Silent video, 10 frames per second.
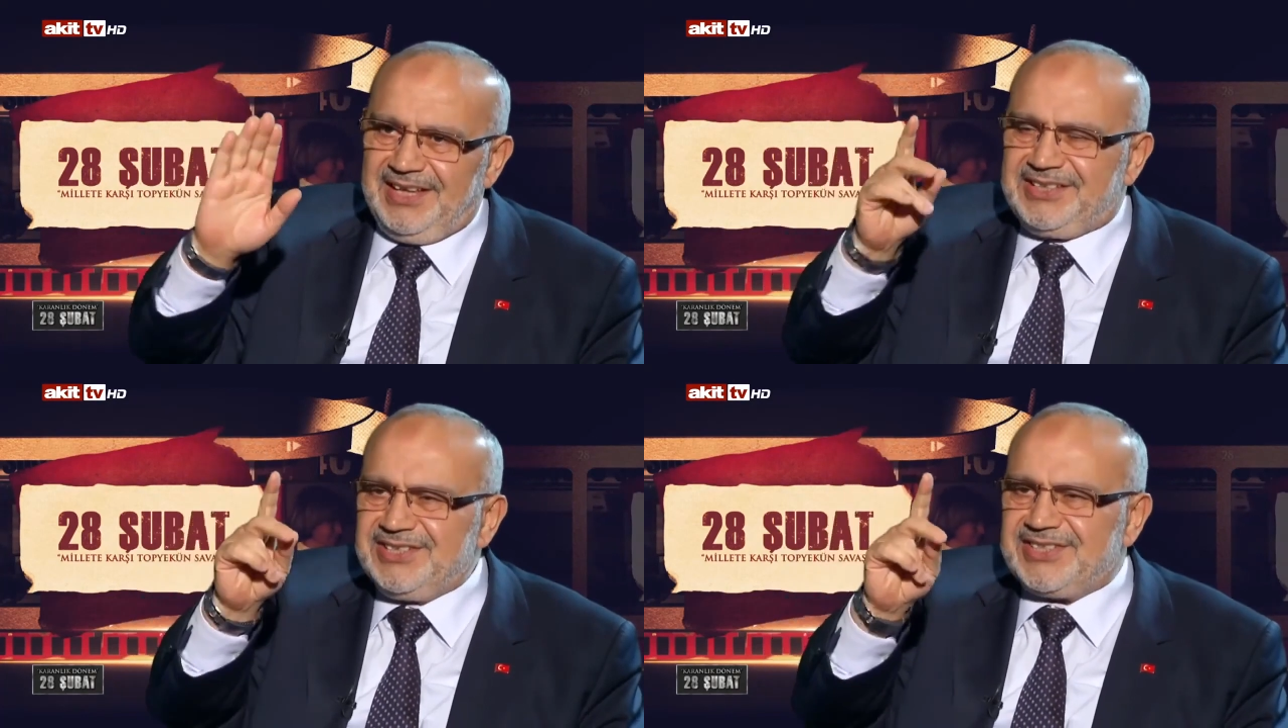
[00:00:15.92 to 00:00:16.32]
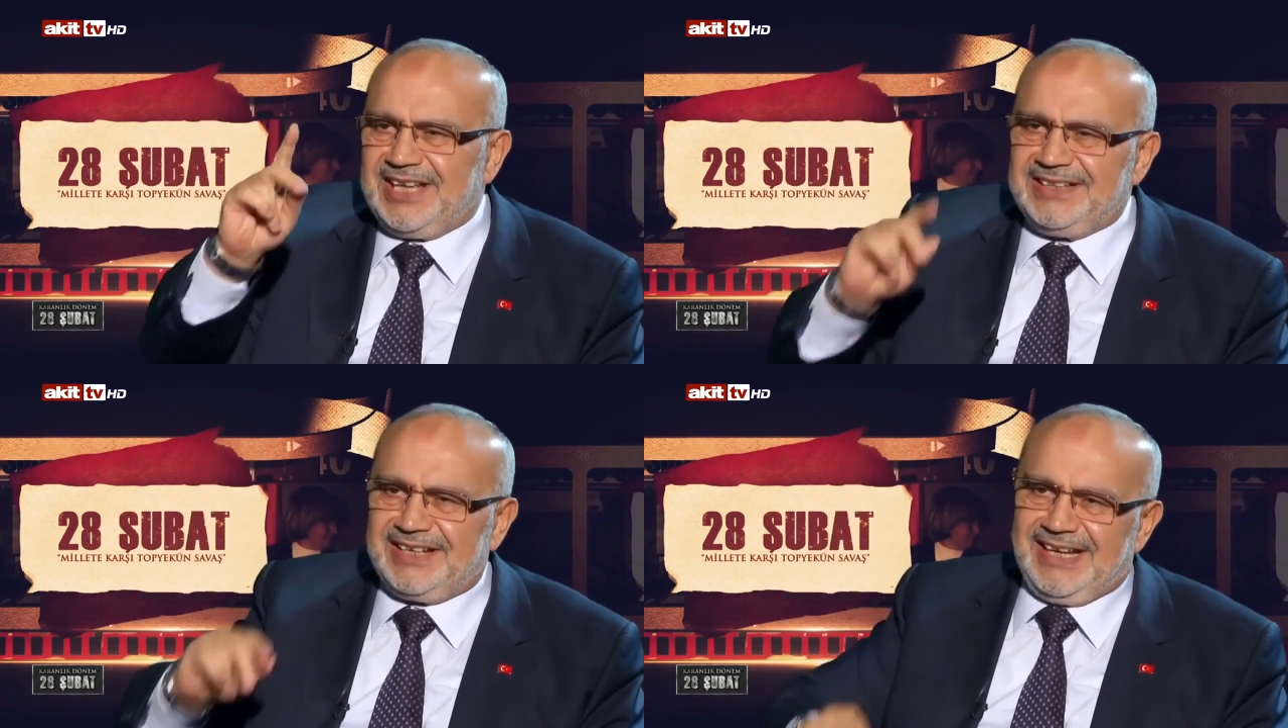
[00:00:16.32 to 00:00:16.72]
İki
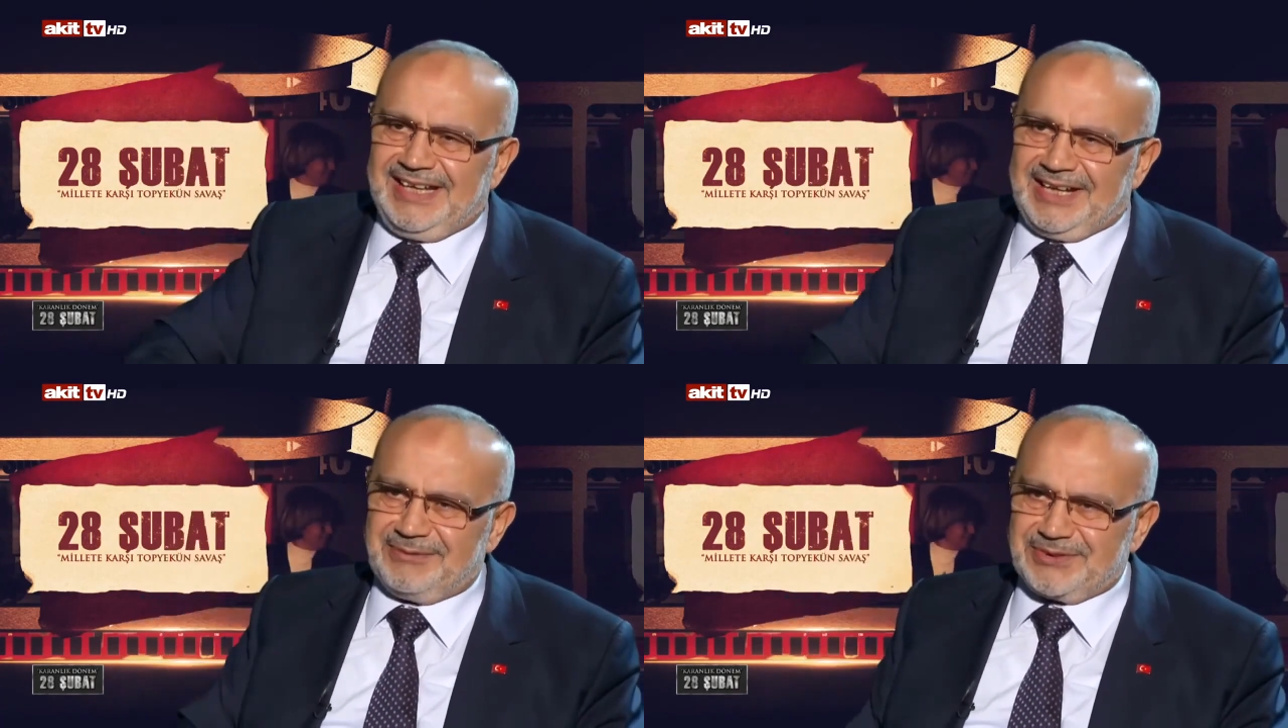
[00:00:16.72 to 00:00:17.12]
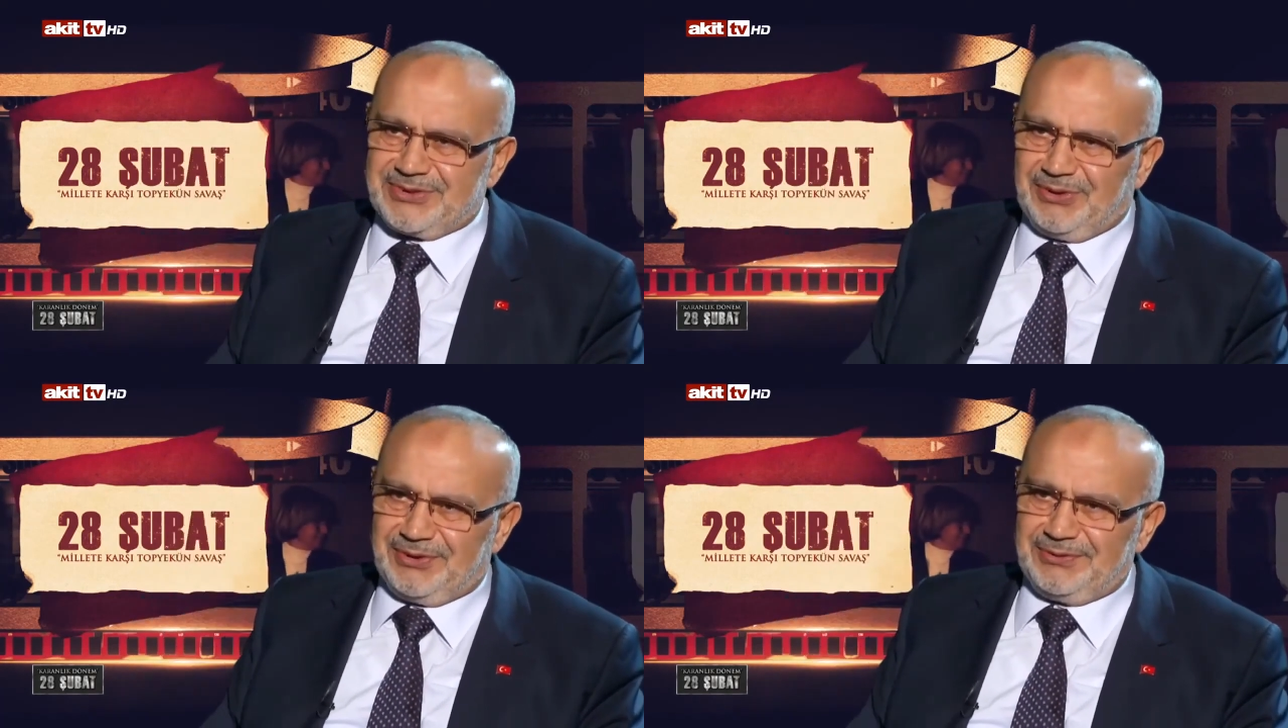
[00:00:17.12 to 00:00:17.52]
sendika
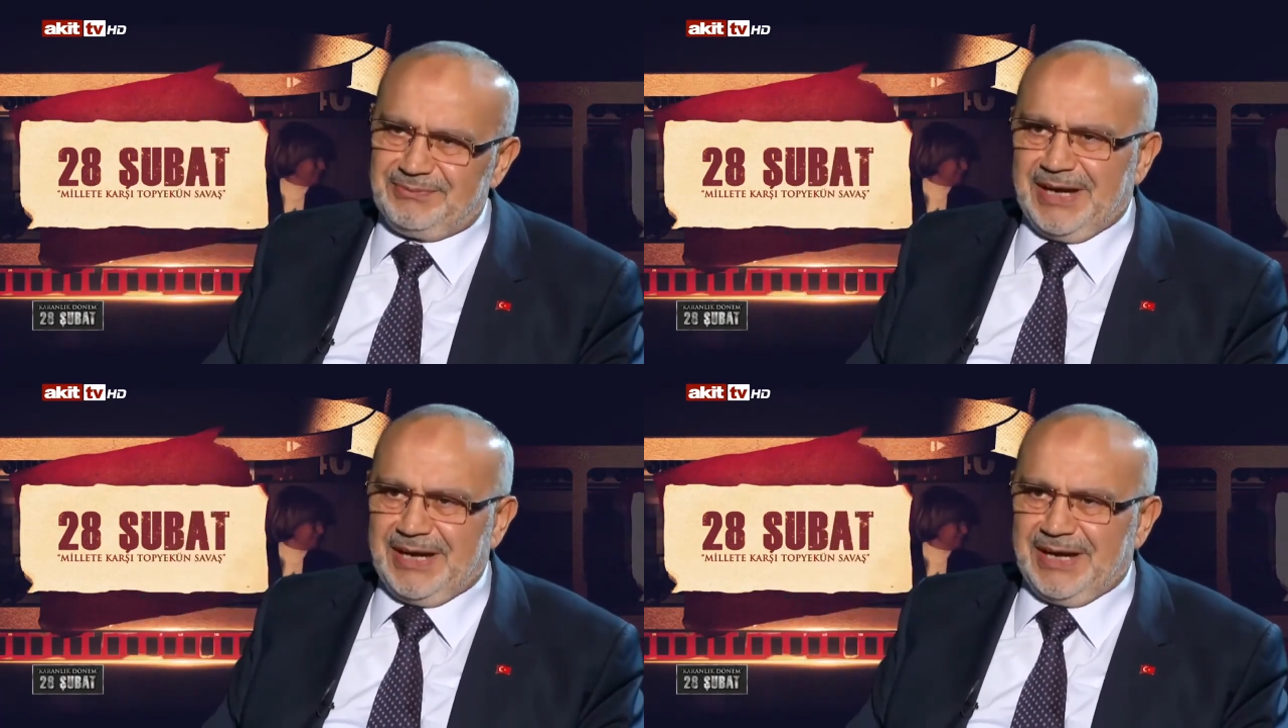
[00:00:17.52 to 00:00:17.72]
yanımızda oldu.